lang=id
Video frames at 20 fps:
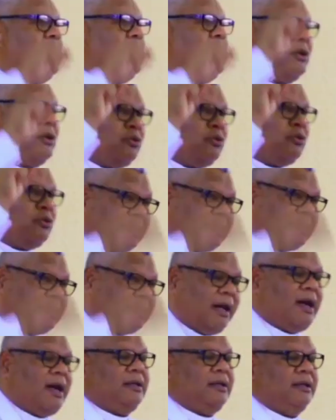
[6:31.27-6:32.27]
bonuwa baka tu
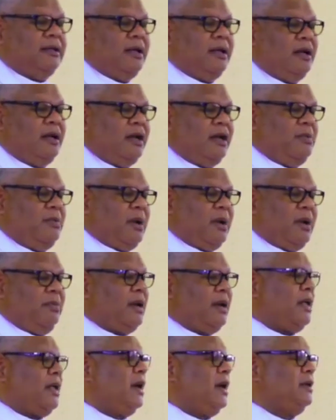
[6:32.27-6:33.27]
nga na
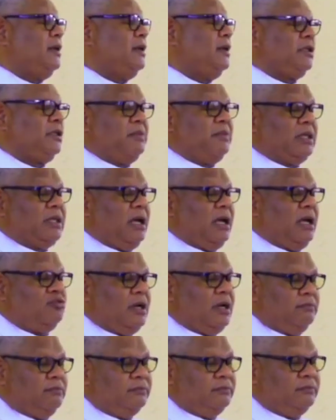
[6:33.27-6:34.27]
ibalbal da ni
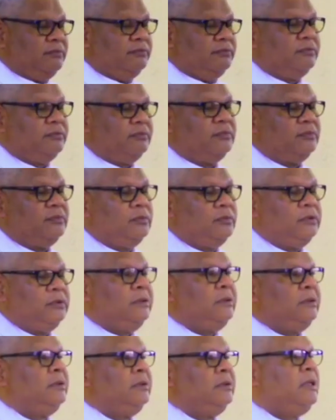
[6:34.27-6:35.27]
tamatayan ko
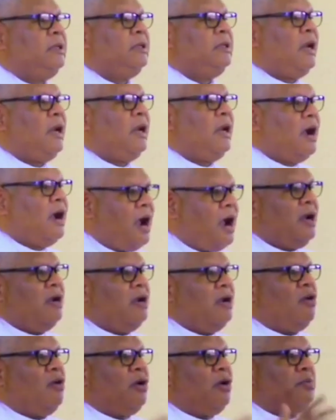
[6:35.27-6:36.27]

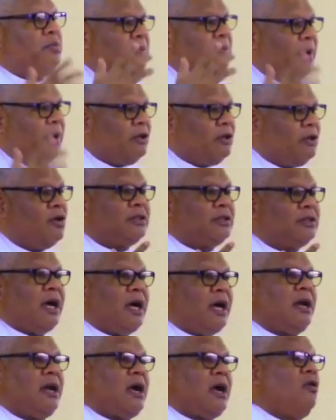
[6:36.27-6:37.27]
nangangadrin no na biya baka
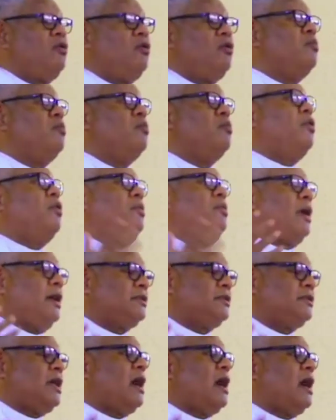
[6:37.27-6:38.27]
to tak na kalau na
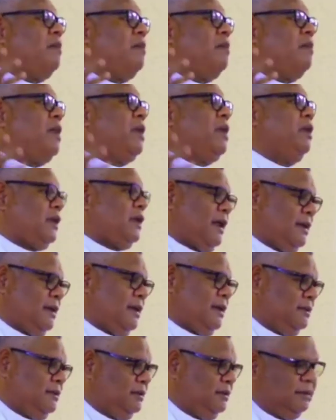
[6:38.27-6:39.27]
bura-bura saka may
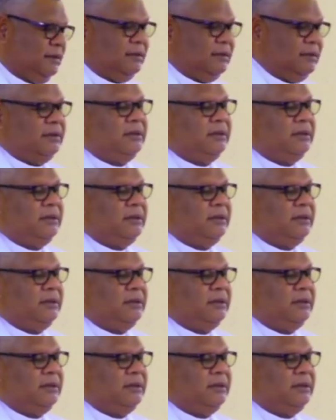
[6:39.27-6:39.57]
yusara